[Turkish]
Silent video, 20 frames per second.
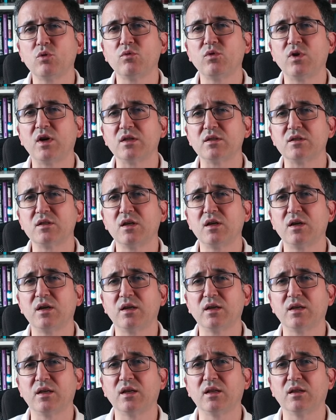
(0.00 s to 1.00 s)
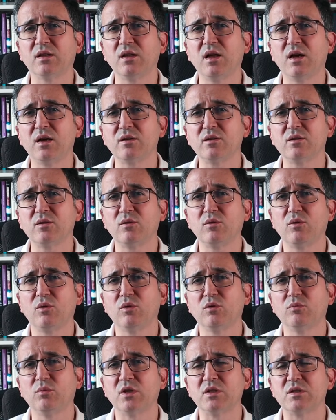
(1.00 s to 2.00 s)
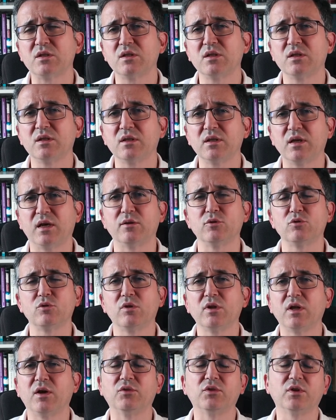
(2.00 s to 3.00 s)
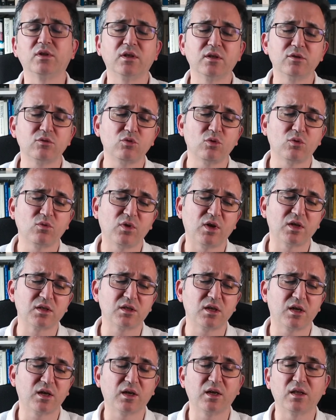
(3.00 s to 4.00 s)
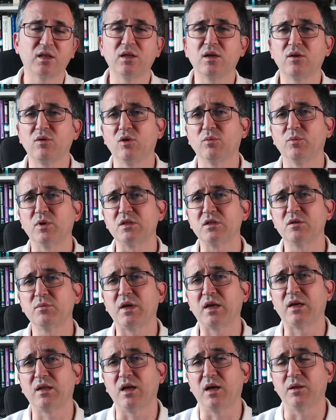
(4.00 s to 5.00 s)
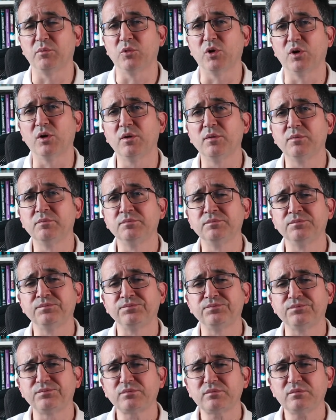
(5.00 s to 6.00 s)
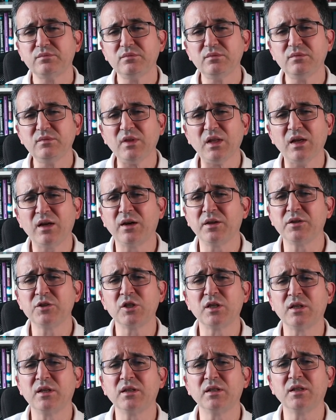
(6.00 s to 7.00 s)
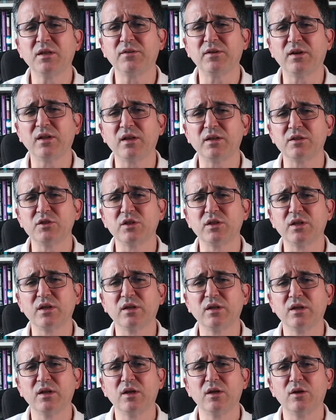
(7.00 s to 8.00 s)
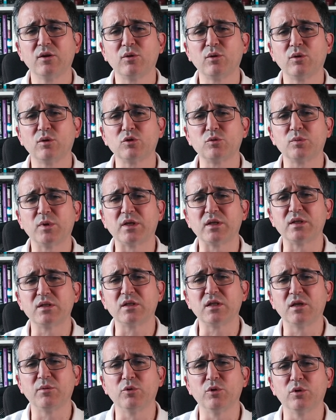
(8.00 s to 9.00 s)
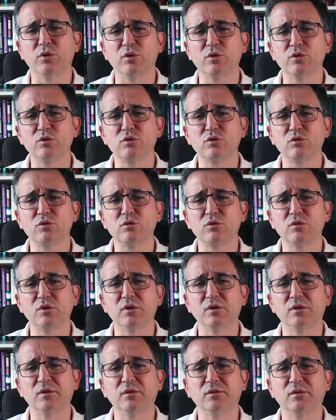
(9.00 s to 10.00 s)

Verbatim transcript: çok fazla hareketler olması yani son haftada çok fazla hareketler olması beklenmiyor. Aynı şeyleri defalarca da konuşmak istemiyoruz.